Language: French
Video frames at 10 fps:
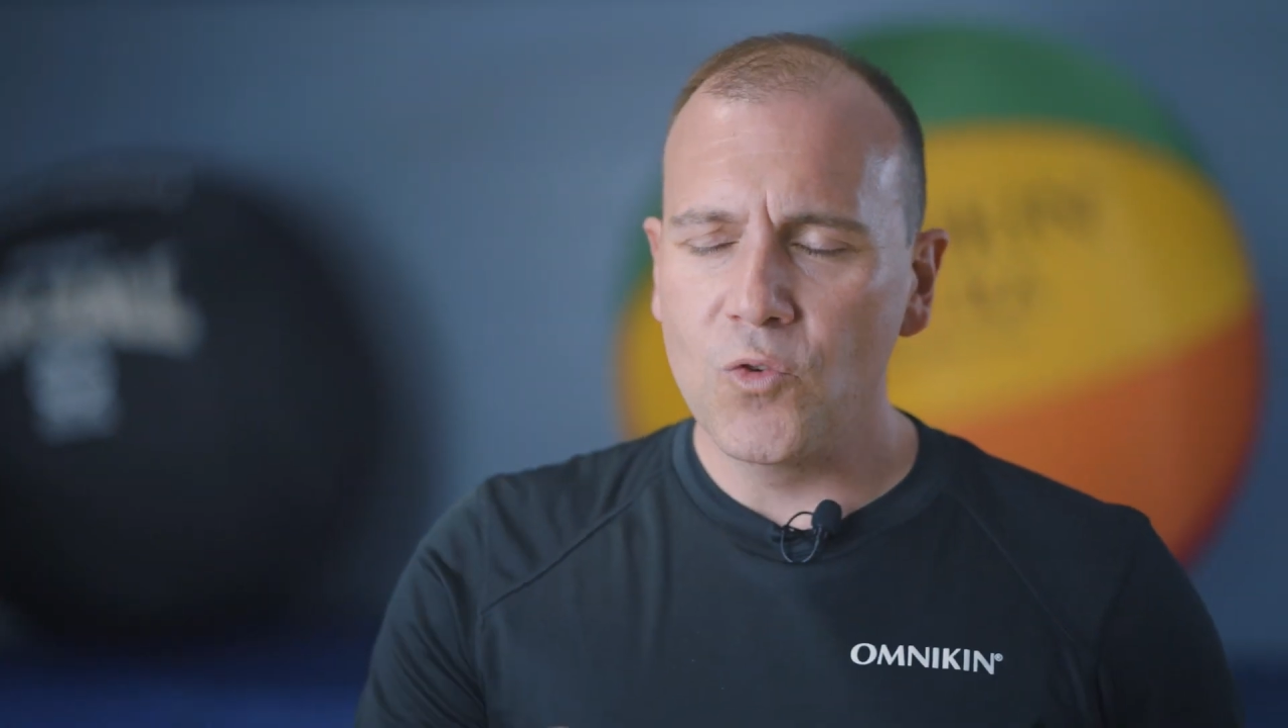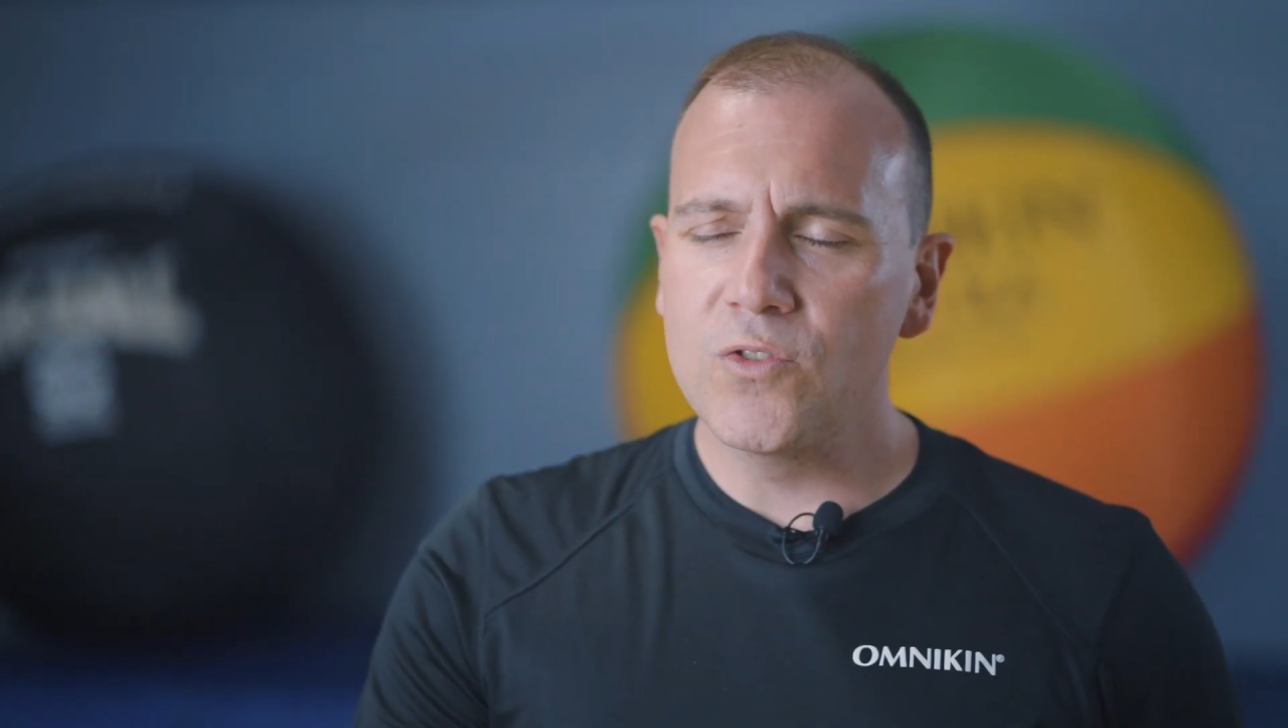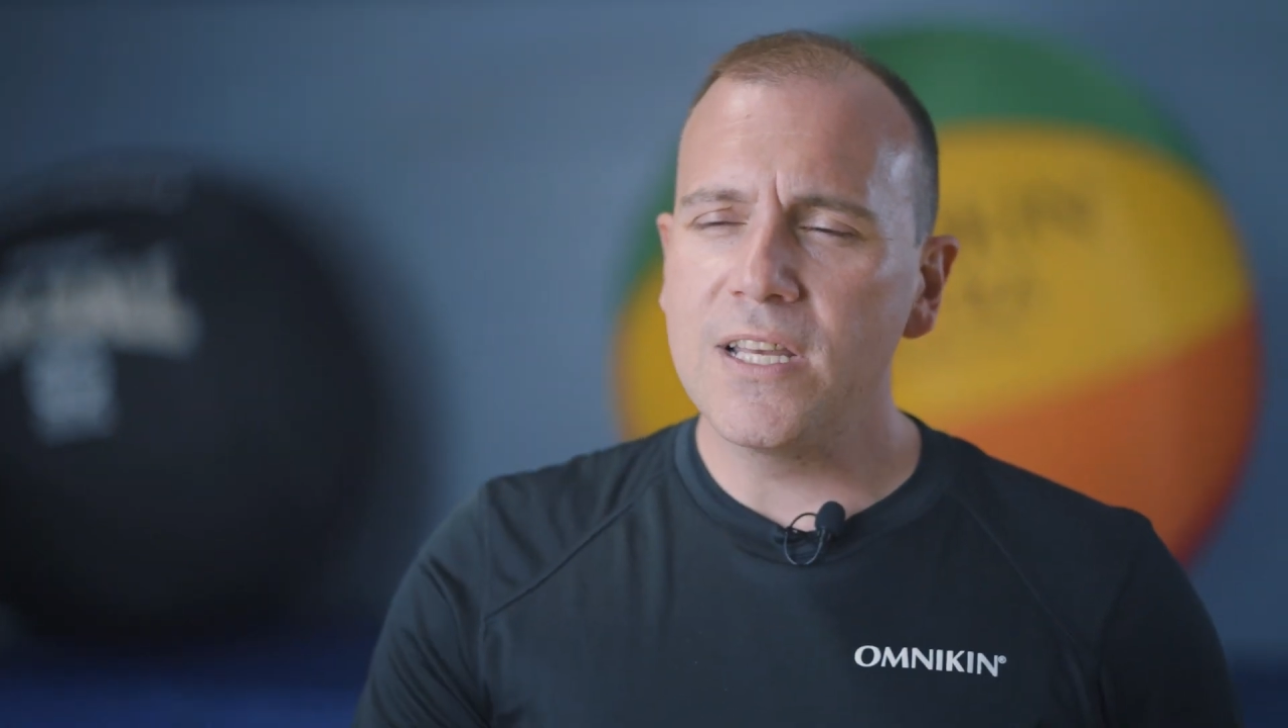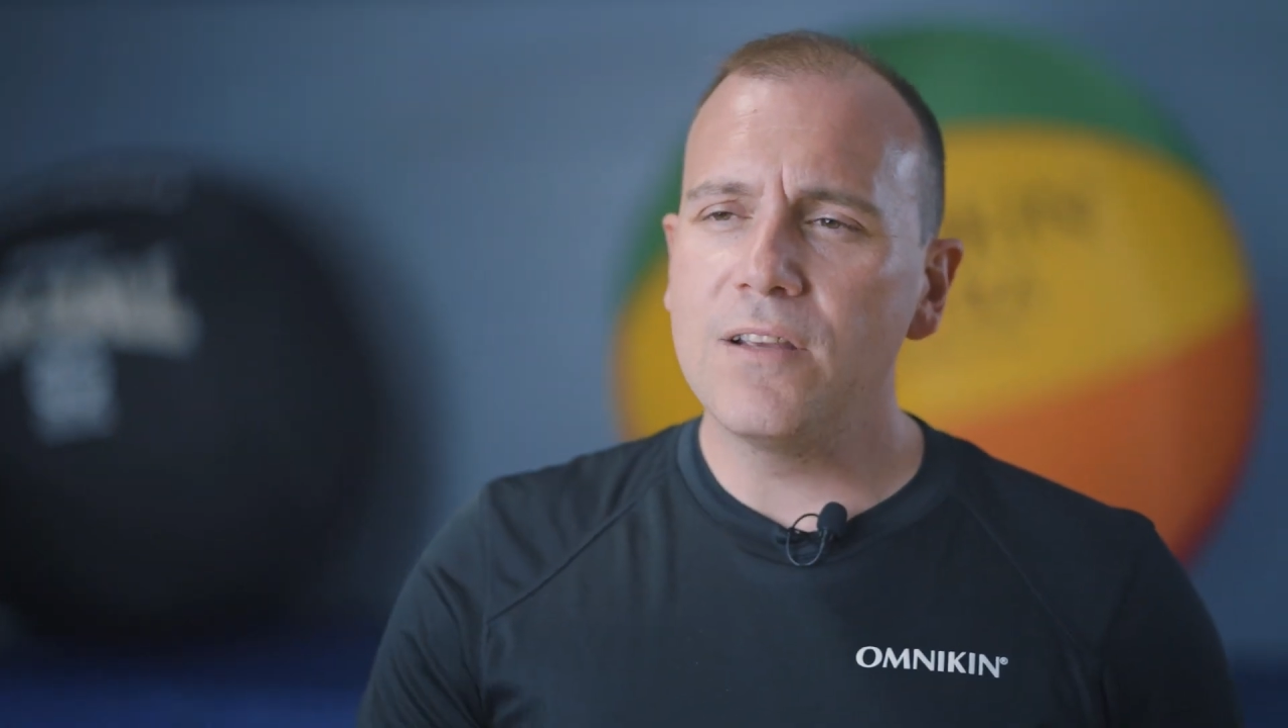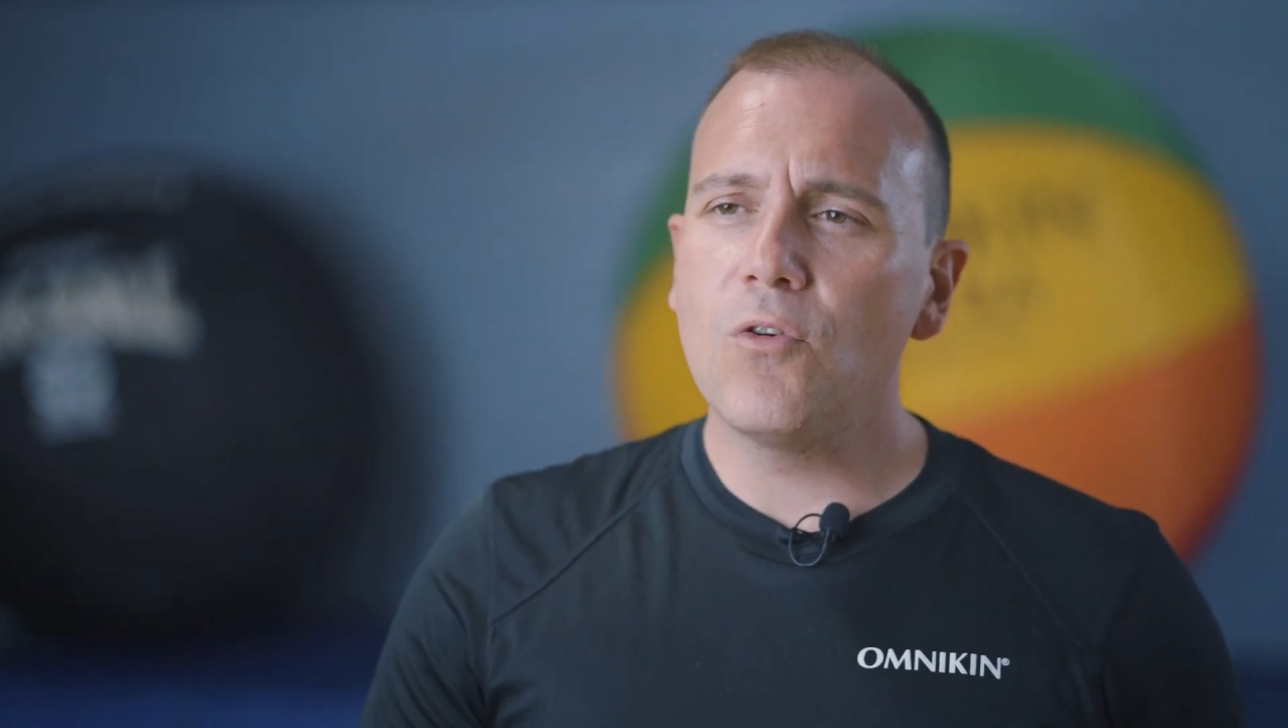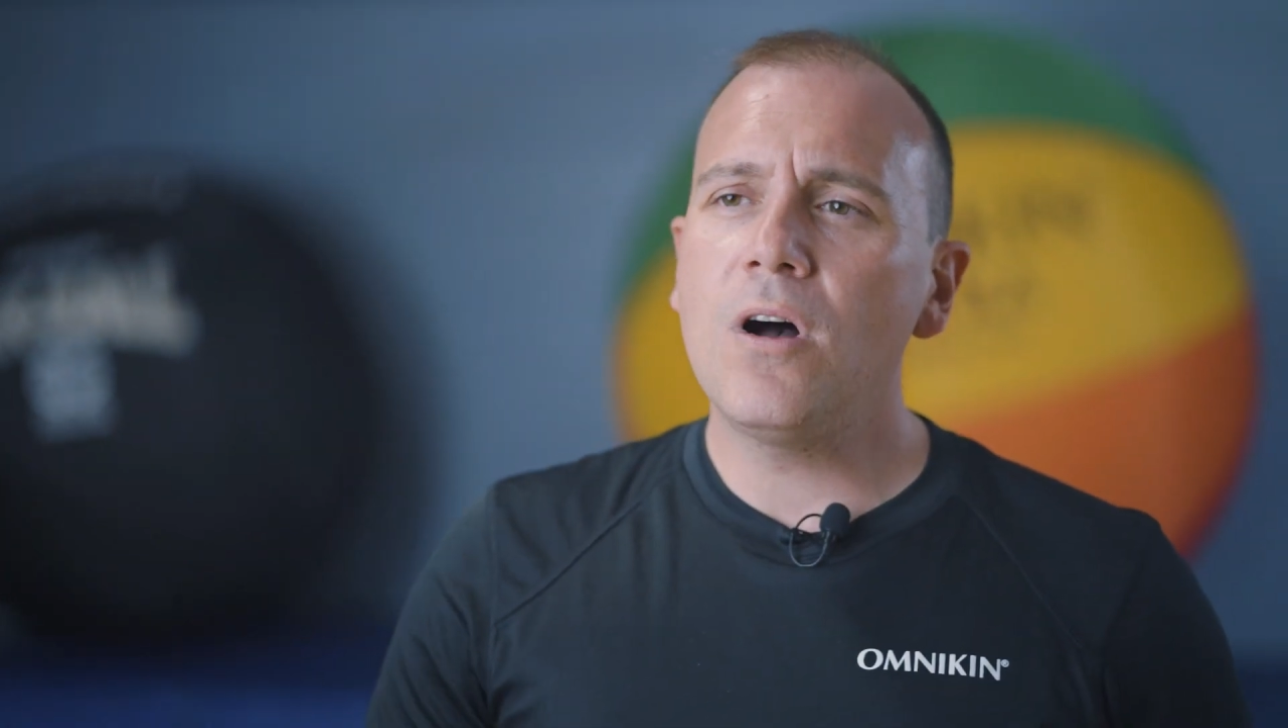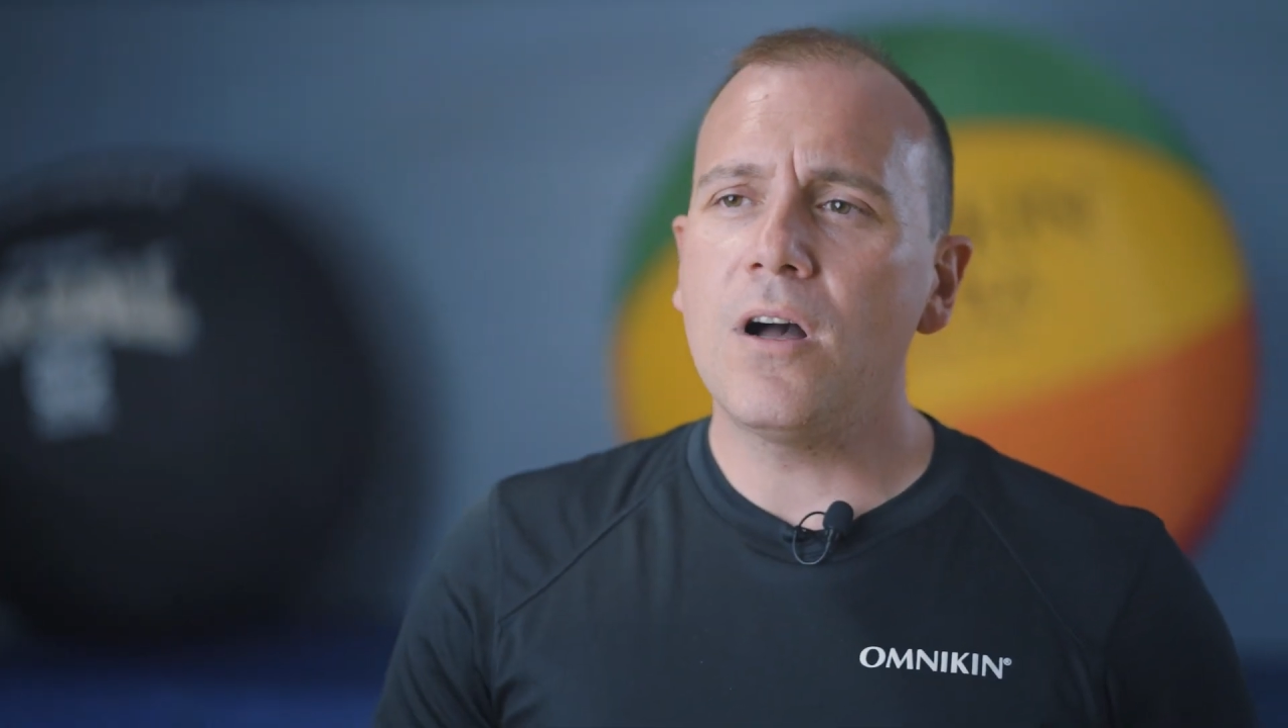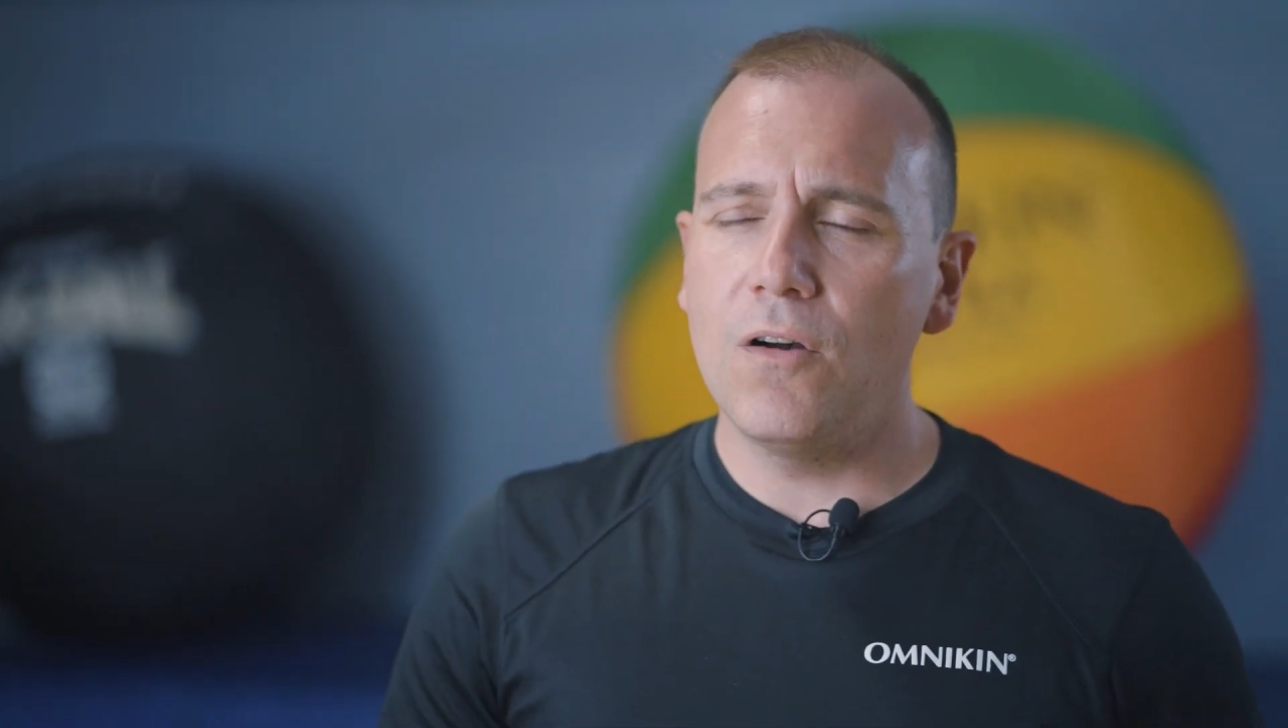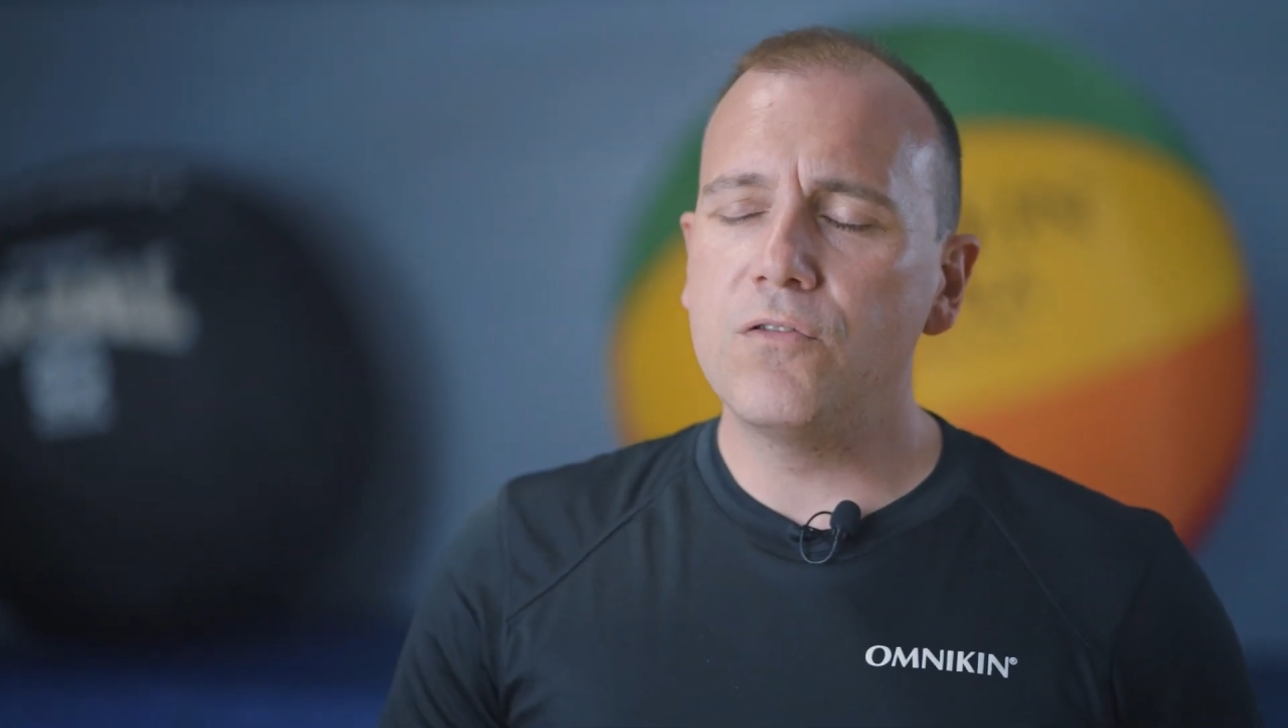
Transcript: Vous allez voir,